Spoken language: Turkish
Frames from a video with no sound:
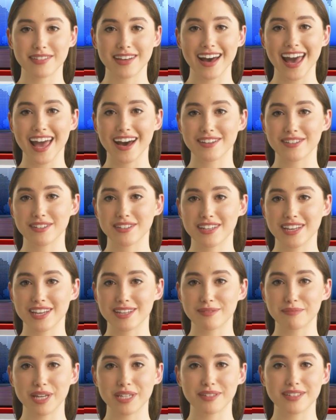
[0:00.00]
Her gün
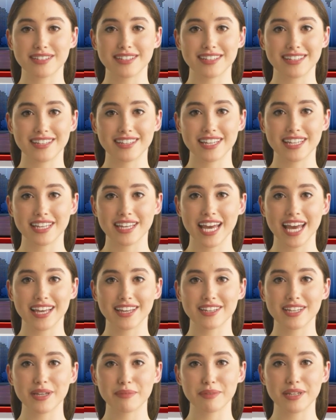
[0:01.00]
resmi gazetedeki en
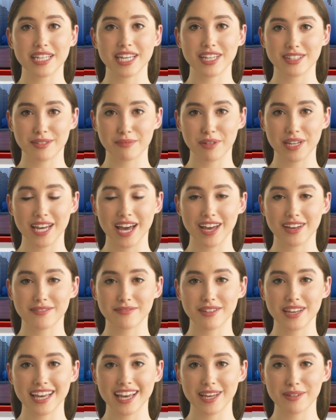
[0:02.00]
önemli gelişmeler
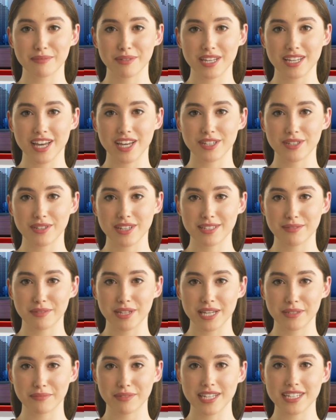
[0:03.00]
ve yayınlanan
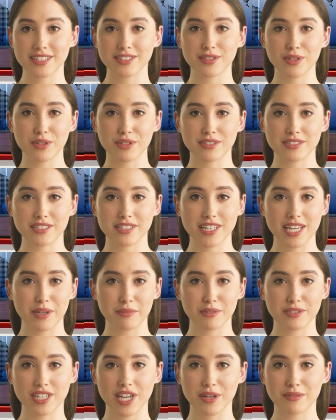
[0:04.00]
yönetmeliklerin duyurusunu
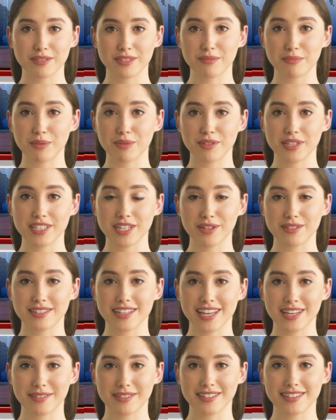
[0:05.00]
yapacağımız bu video
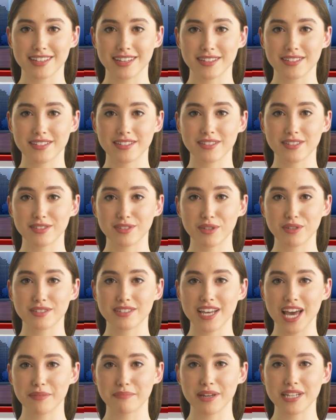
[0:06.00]
serimizi
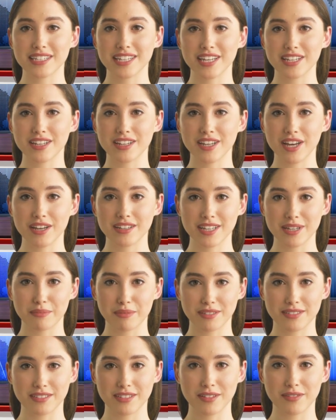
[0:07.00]
sosyal medya
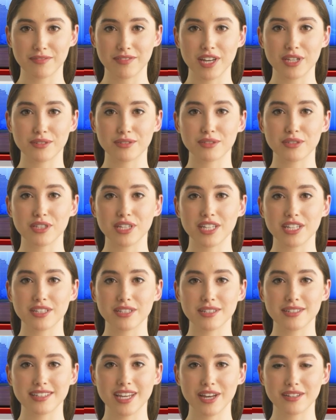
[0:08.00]
kanallarımız ve YouTube
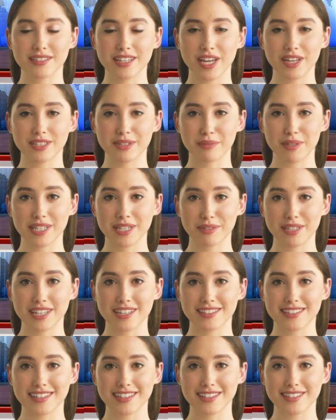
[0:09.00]
kanalımızdan takip
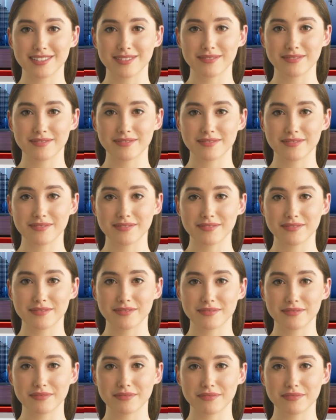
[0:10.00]
edebilirsiniz.
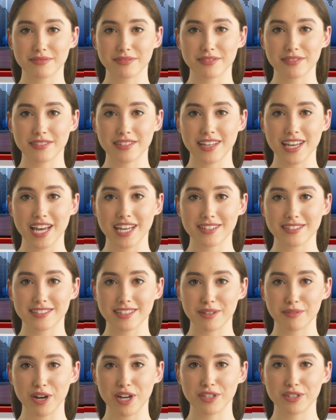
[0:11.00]
Yarın
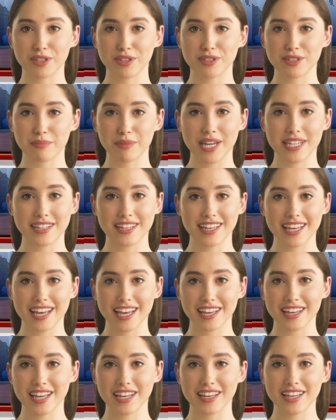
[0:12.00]
sabah görüşmek
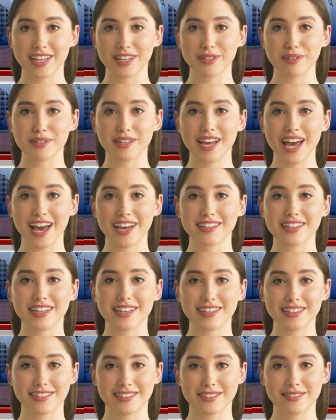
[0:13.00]
dileğiyle iyi günler
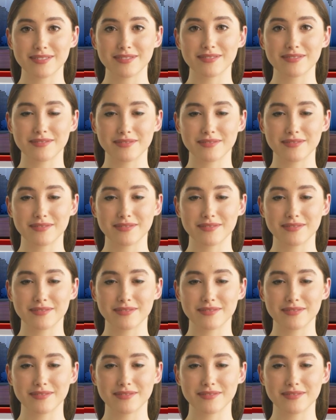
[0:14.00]
dileriz.